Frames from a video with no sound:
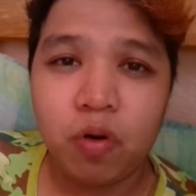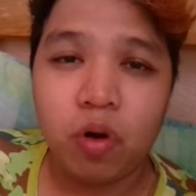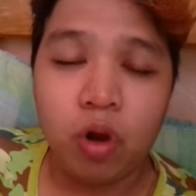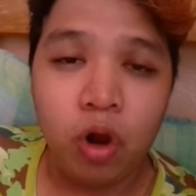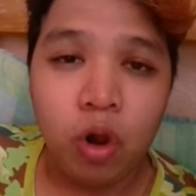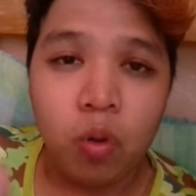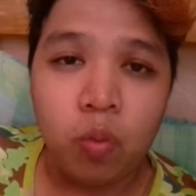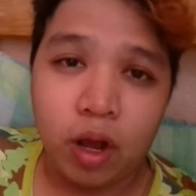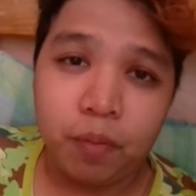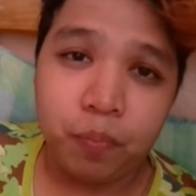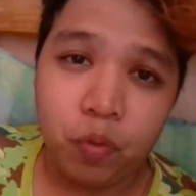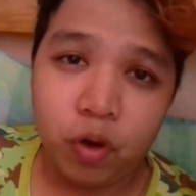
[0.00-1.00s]
po
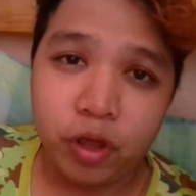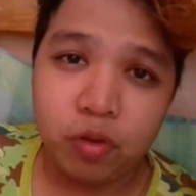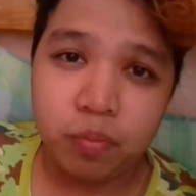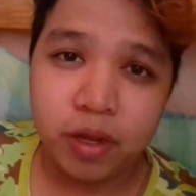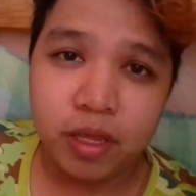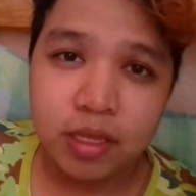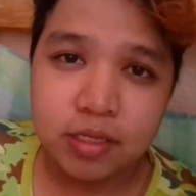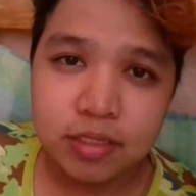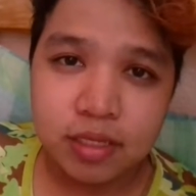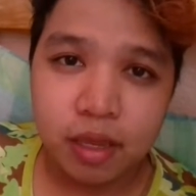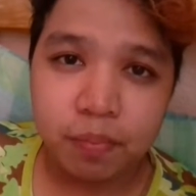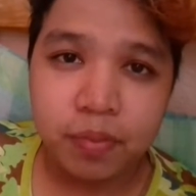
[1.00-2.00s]
wag po kayong mag
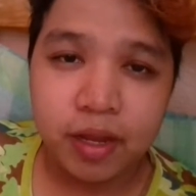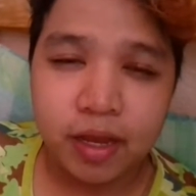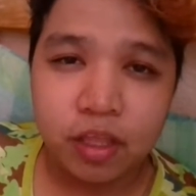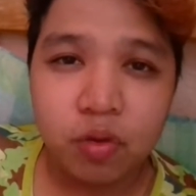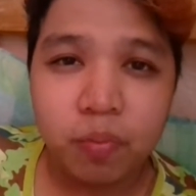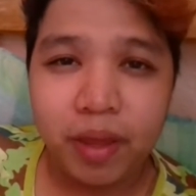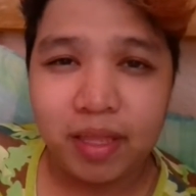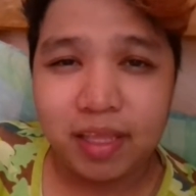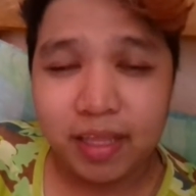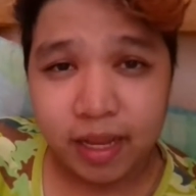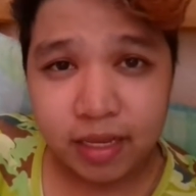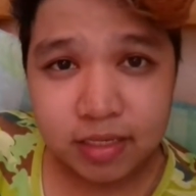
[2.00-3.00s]
skip ng inyong
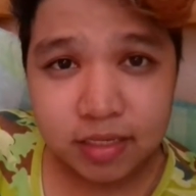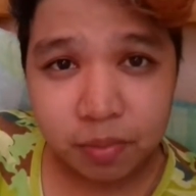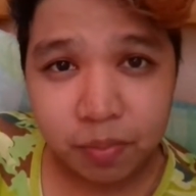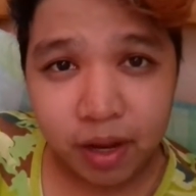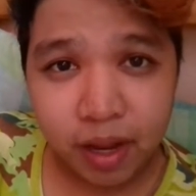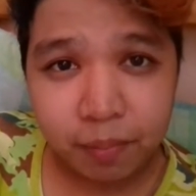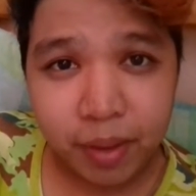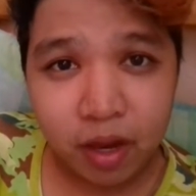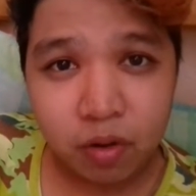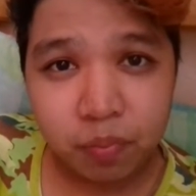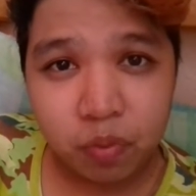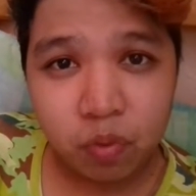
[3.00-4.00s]
maintenance sa mga
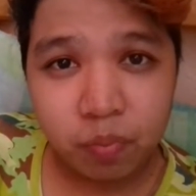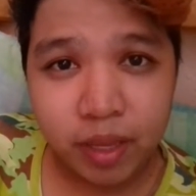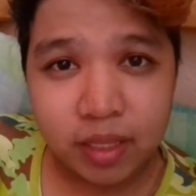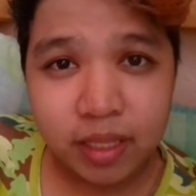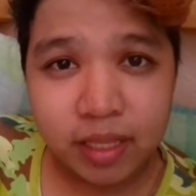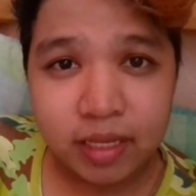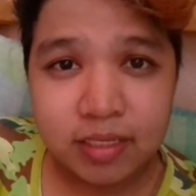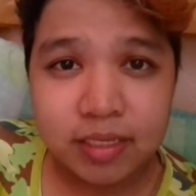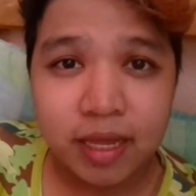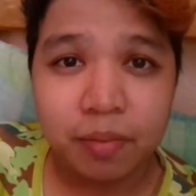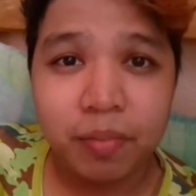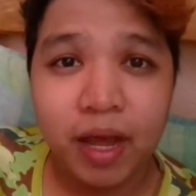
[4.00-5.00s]
meron pong
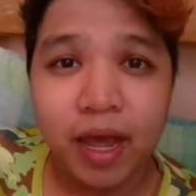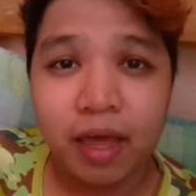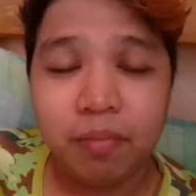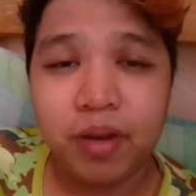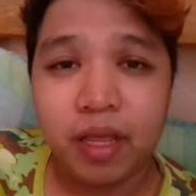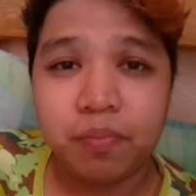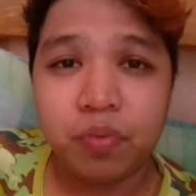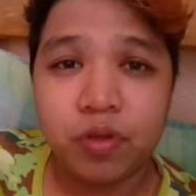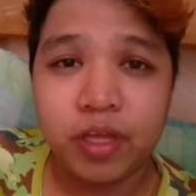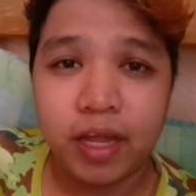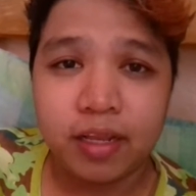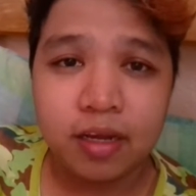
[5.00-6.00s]
maintenance dyan mga high blood po
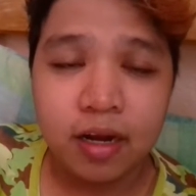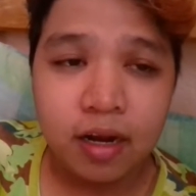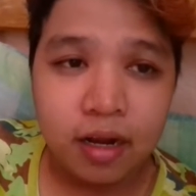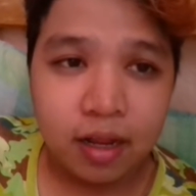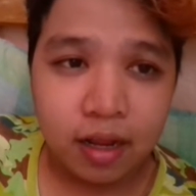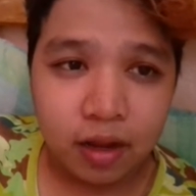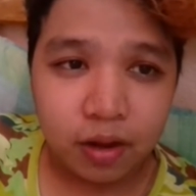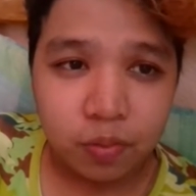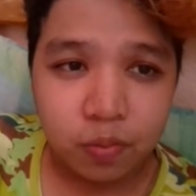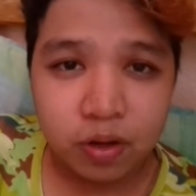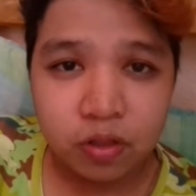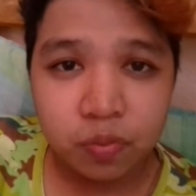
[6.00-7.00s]
dyan
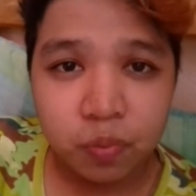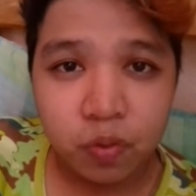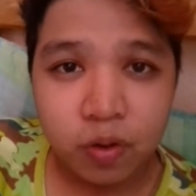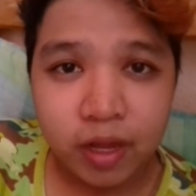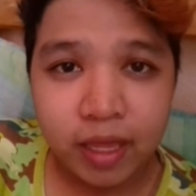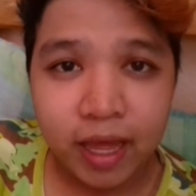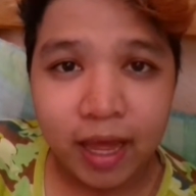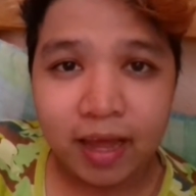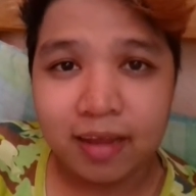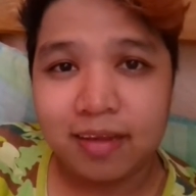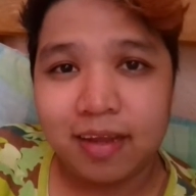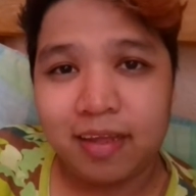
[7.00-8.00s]
uh, ah, wag nyo pong
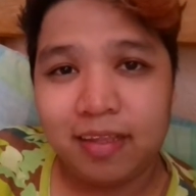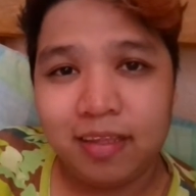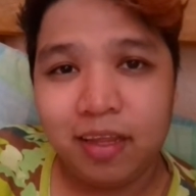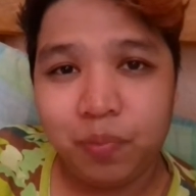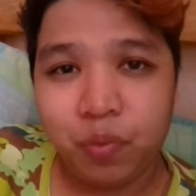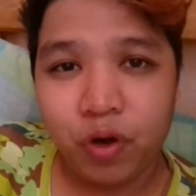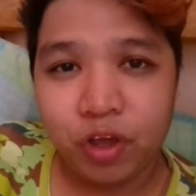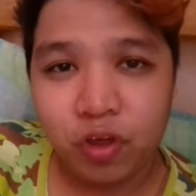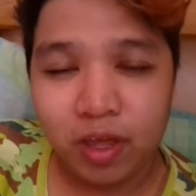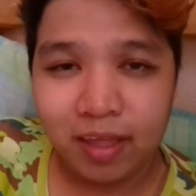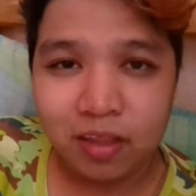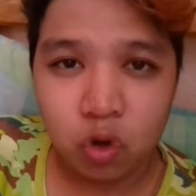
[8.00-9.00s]
hayaan na hindi po
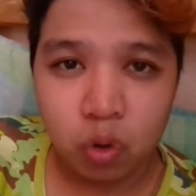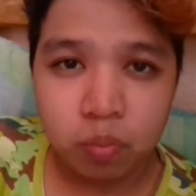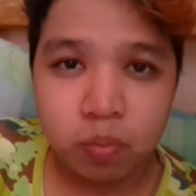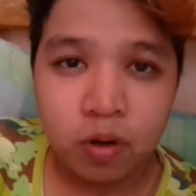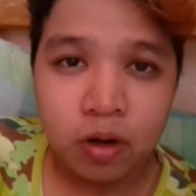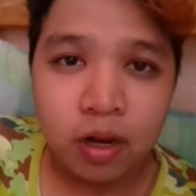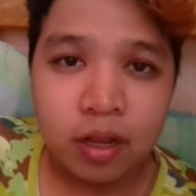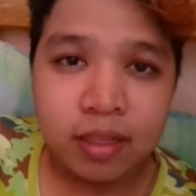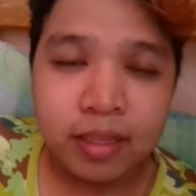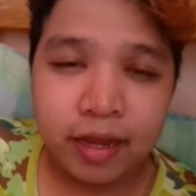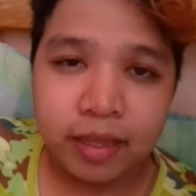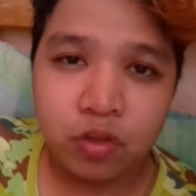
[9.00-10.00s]
kayo inom
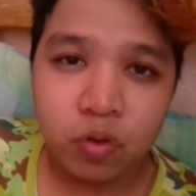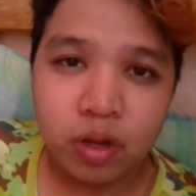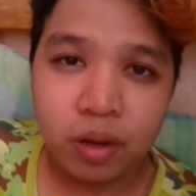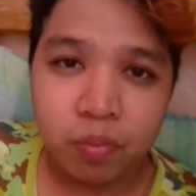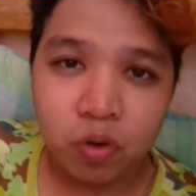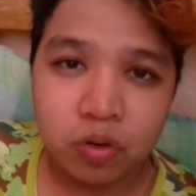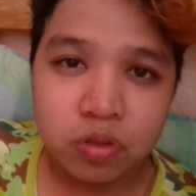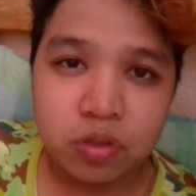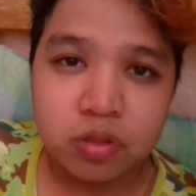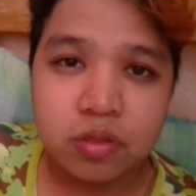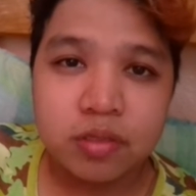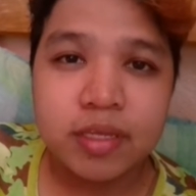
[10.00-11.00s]
ng inyong gamot
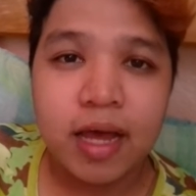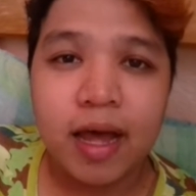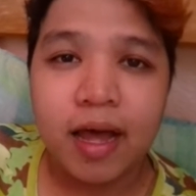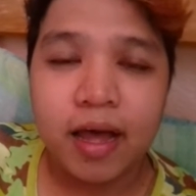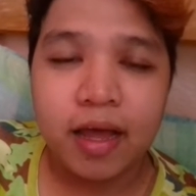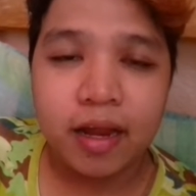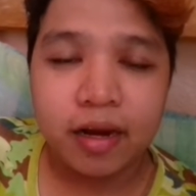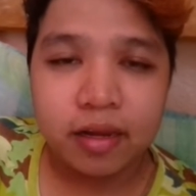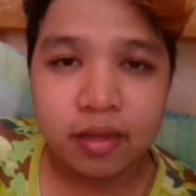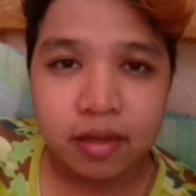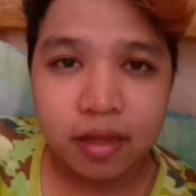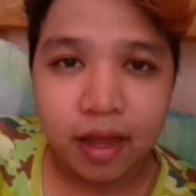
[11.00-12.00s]
sa
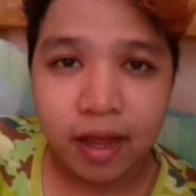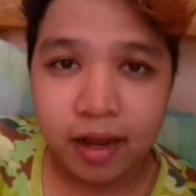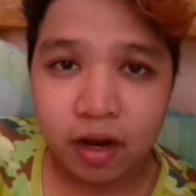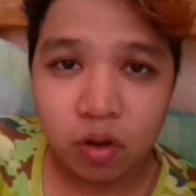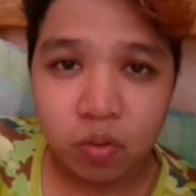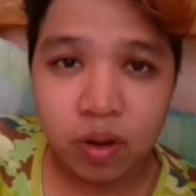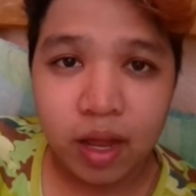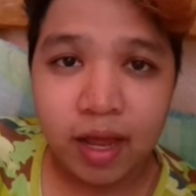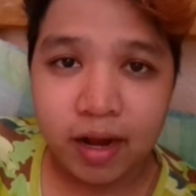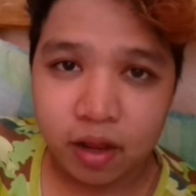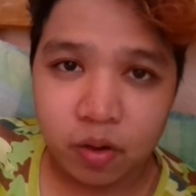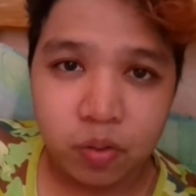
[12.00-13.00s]

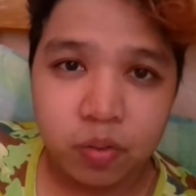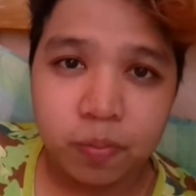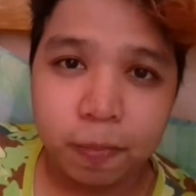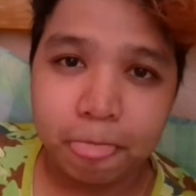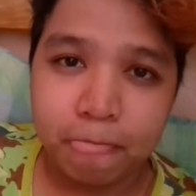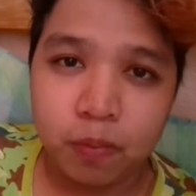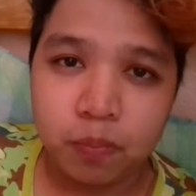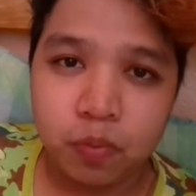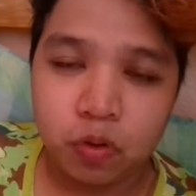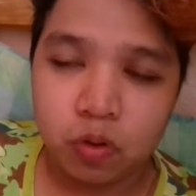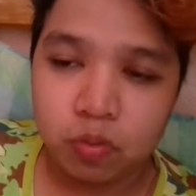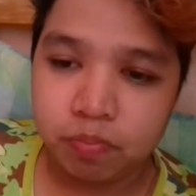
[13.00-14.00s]
araw-araw yun
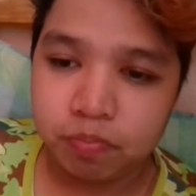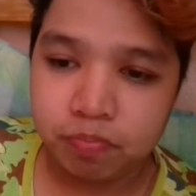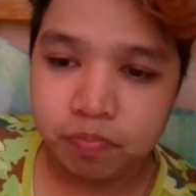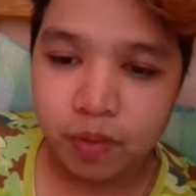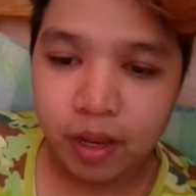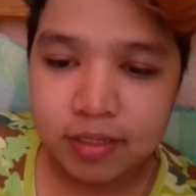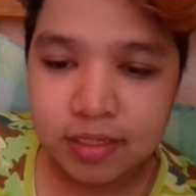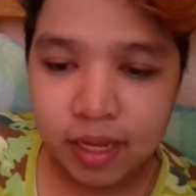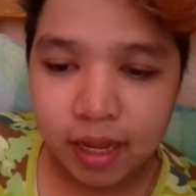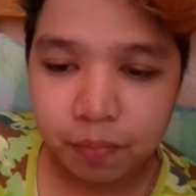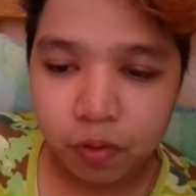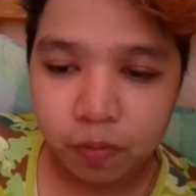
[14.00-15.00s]
po at
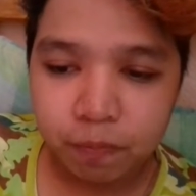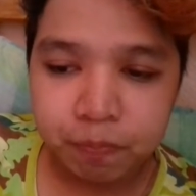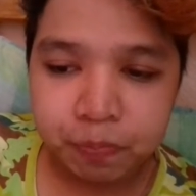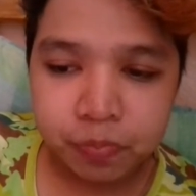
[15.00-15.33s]
saka po